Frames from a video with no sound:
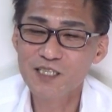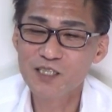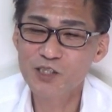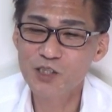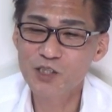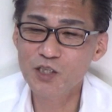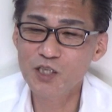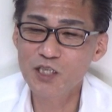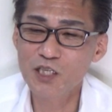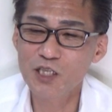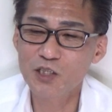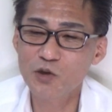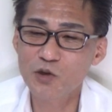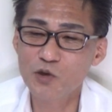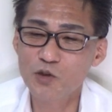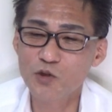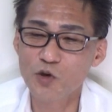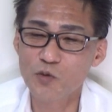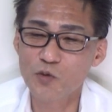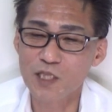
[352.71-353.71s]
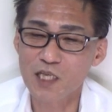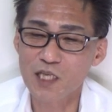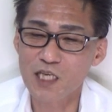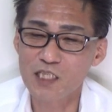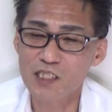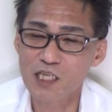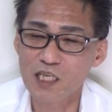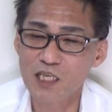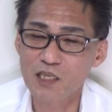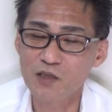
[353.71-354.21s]
ついにトルドーまで
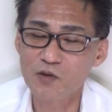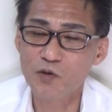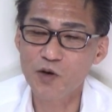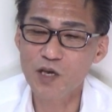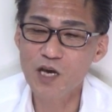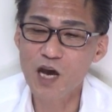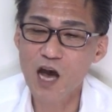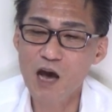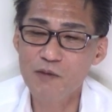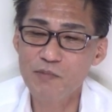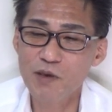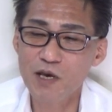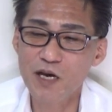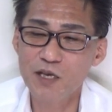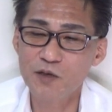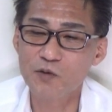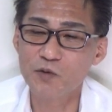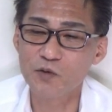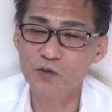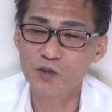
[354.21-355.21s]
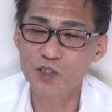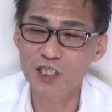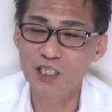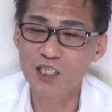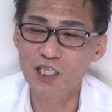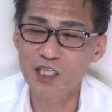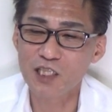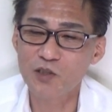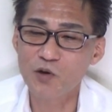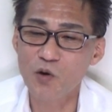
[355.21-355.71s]
欠席。これが安倍外交の
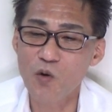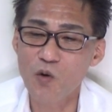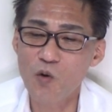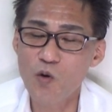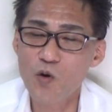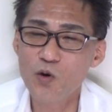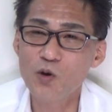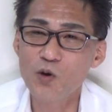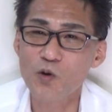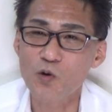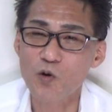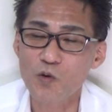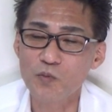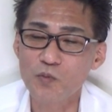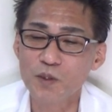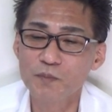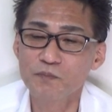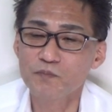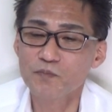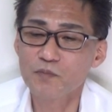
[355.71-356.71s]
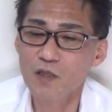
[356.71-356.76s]
実績と大喜び。